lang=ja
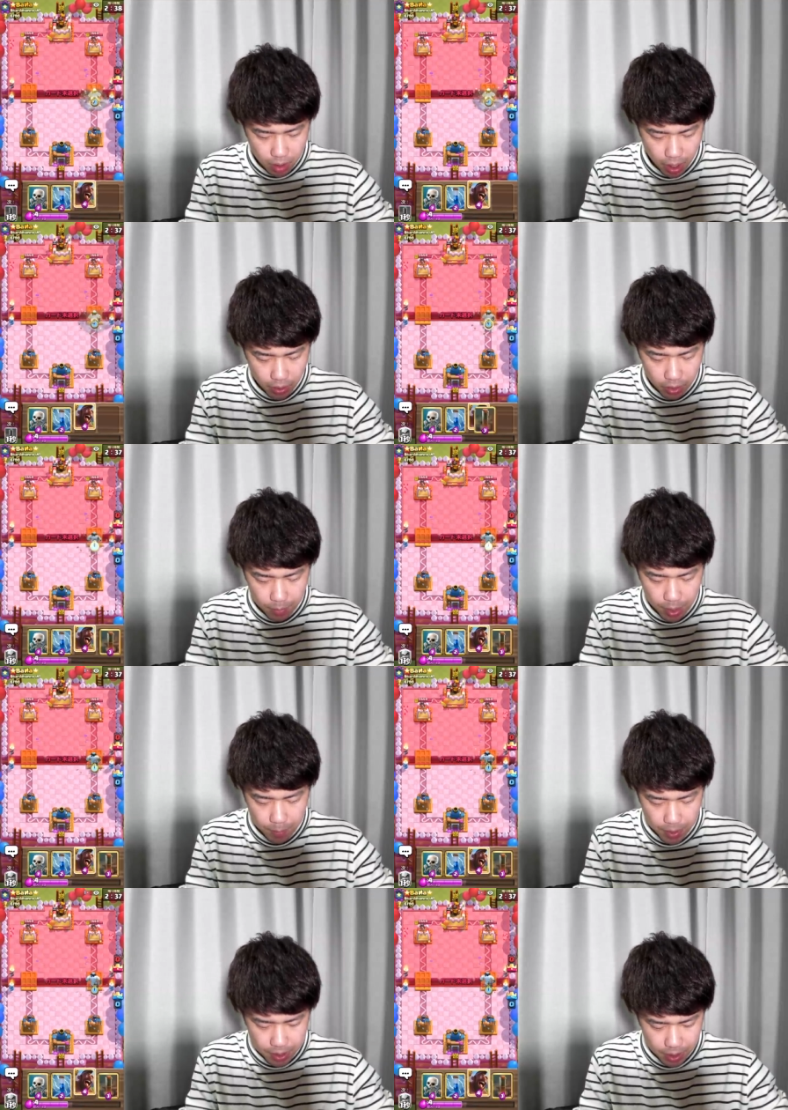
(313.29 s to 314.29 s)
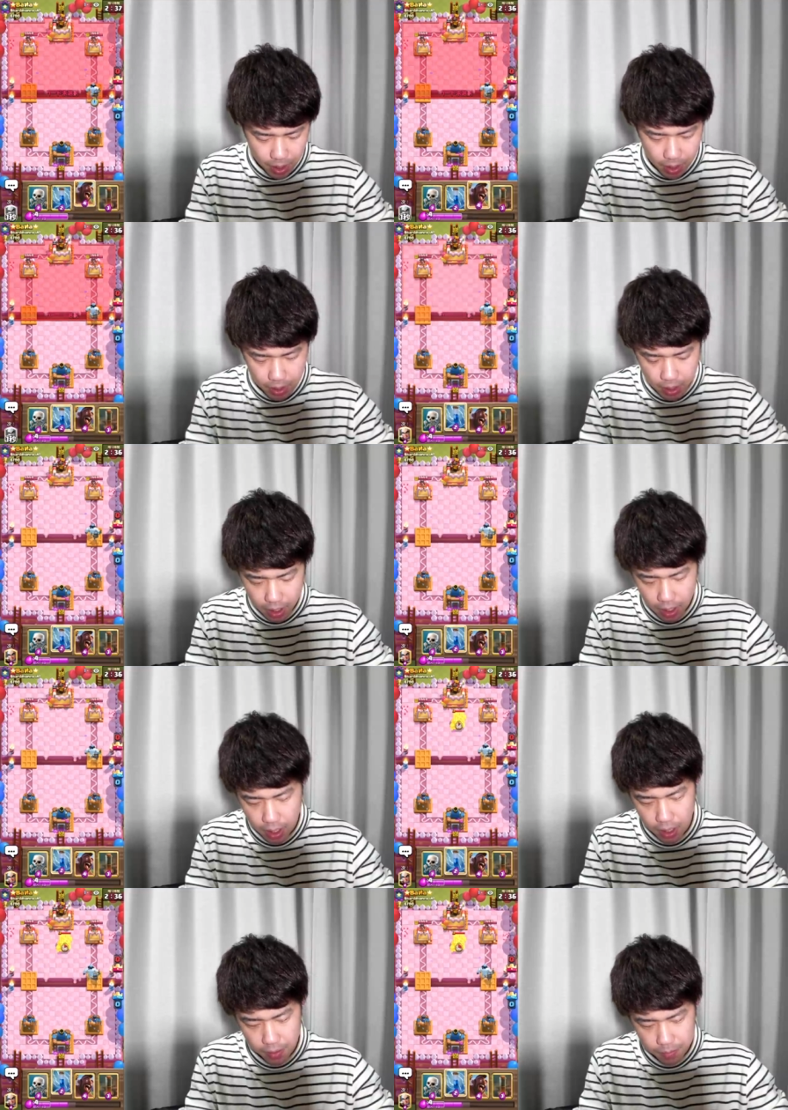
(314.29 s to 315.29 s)
アイゴレミニペしてあげ
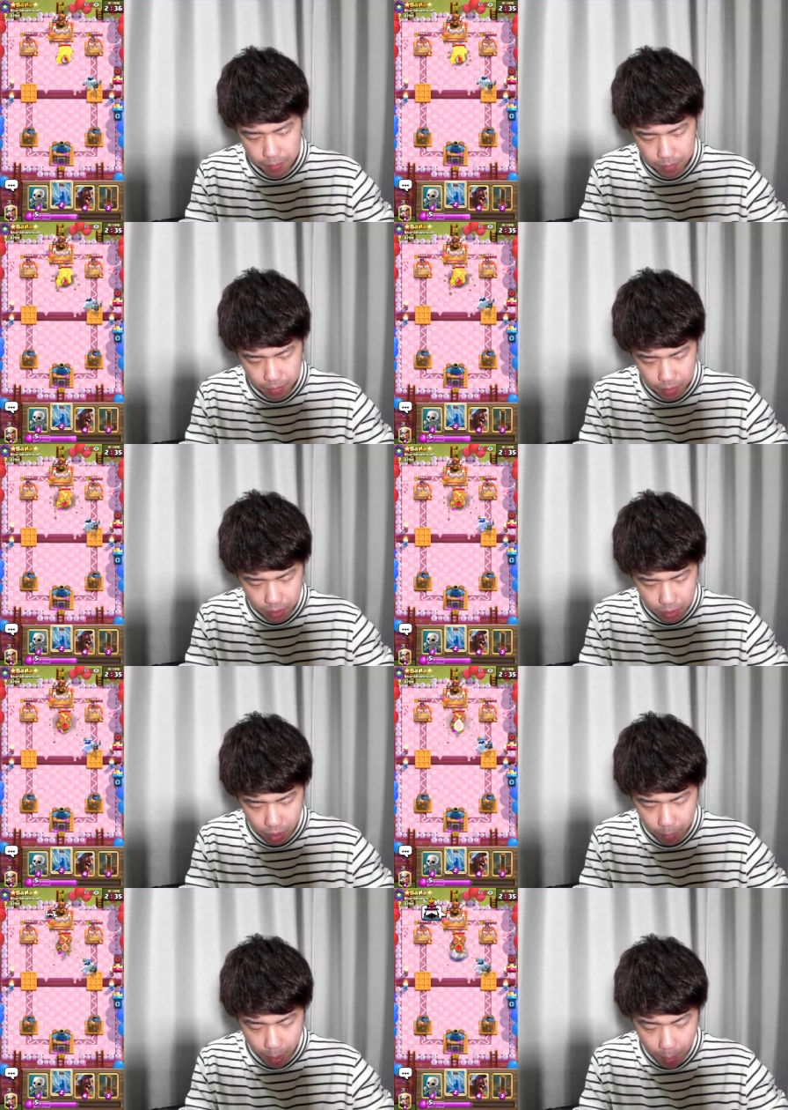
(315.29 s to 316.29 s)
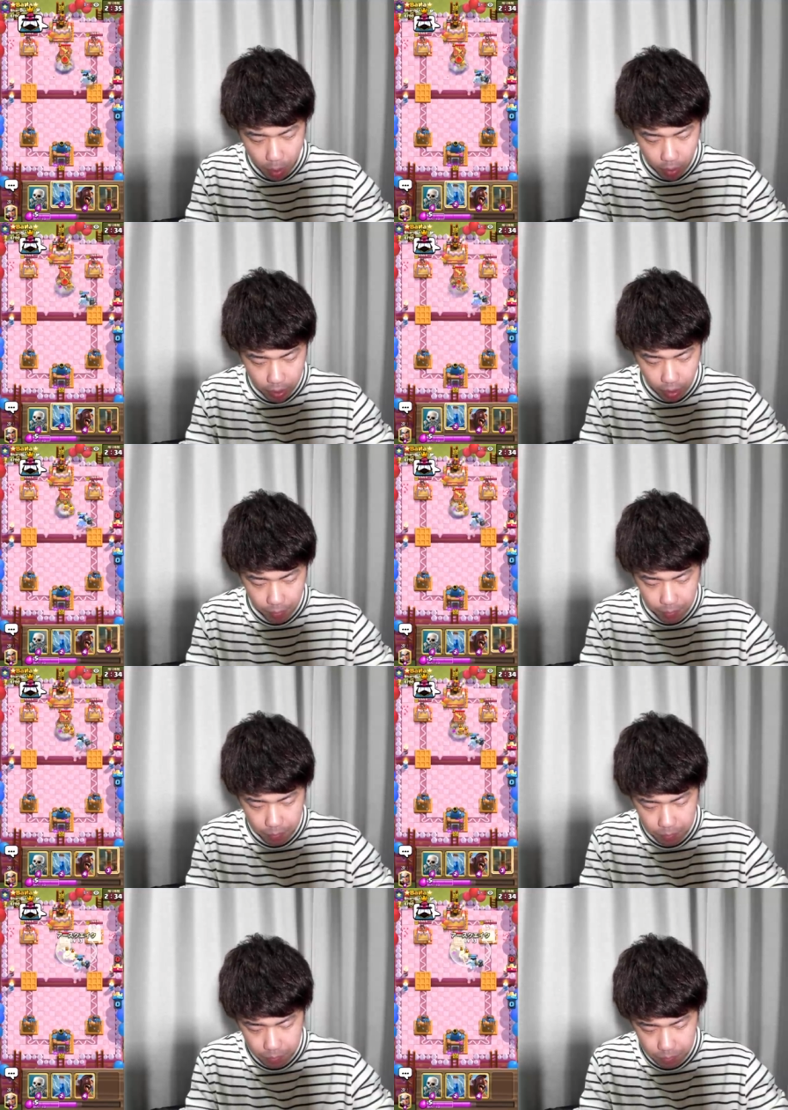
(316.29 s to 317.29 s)
て、お、ババ小屋だ。
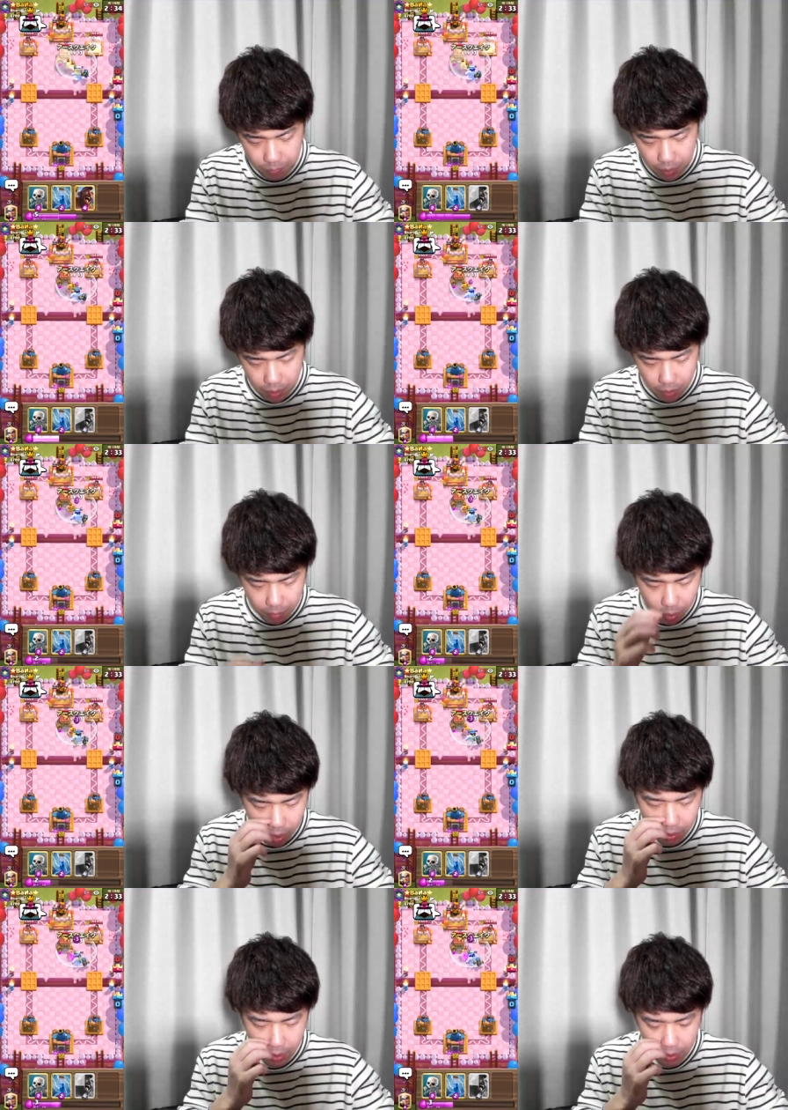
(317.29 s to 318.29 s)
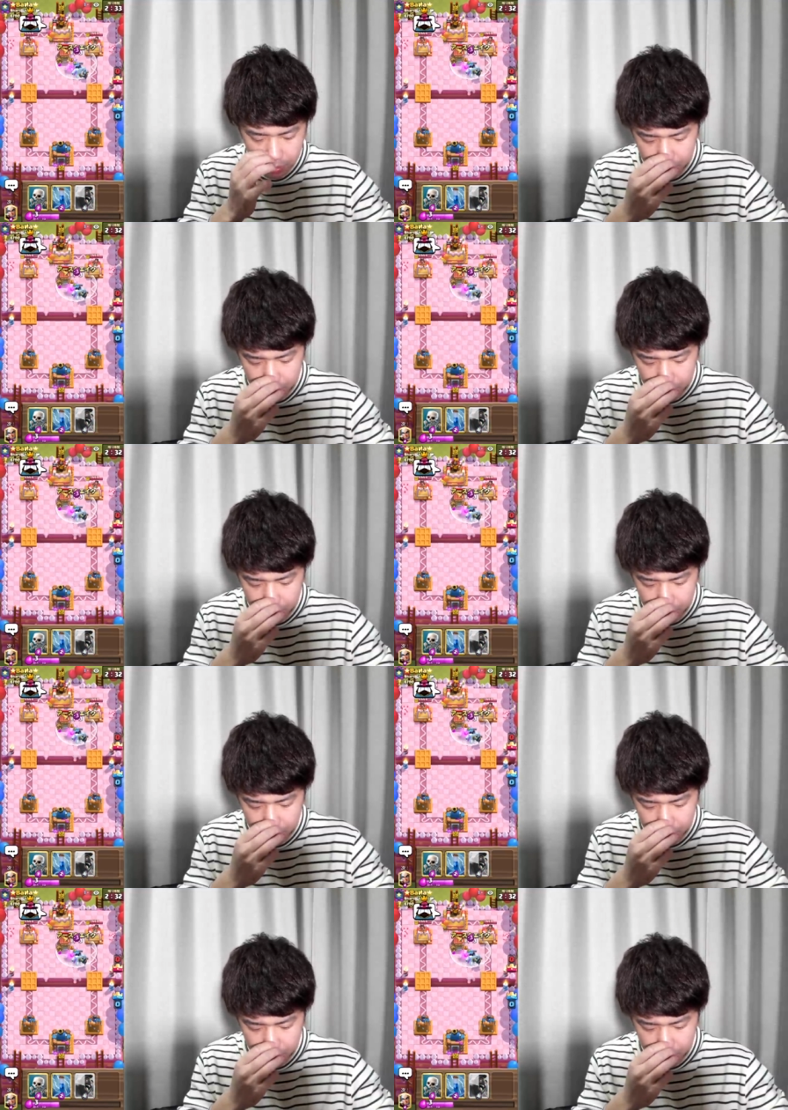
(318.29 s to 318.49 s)
まあ、これクイックっ